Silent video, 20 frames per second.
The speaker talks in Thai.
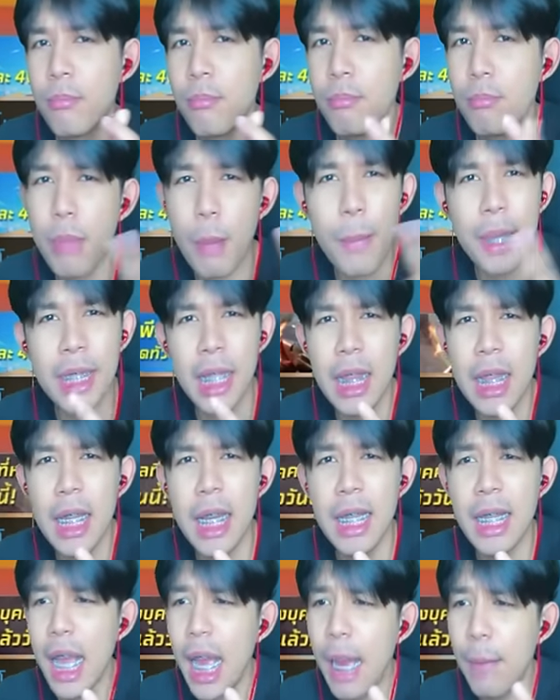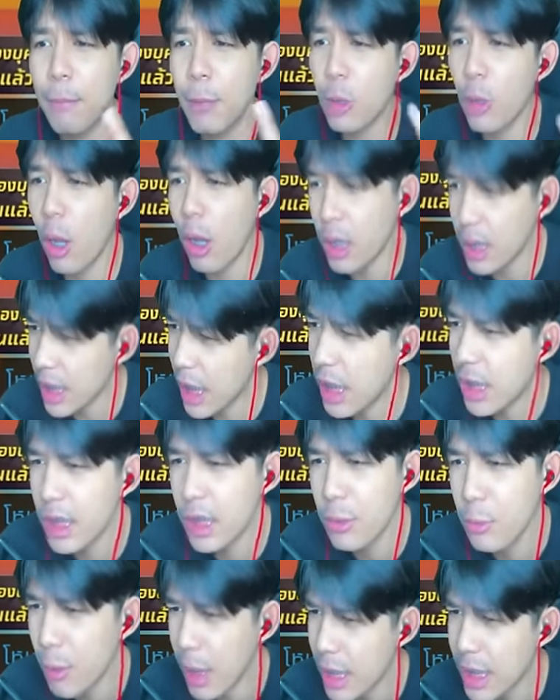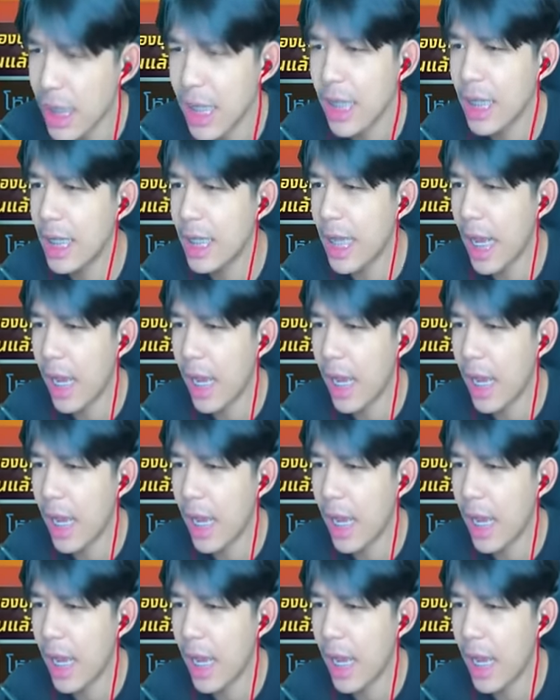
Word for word: ประมาณนั้นเลยนะครับน้องๆเซิร์ชดูก็เจอเลยนะ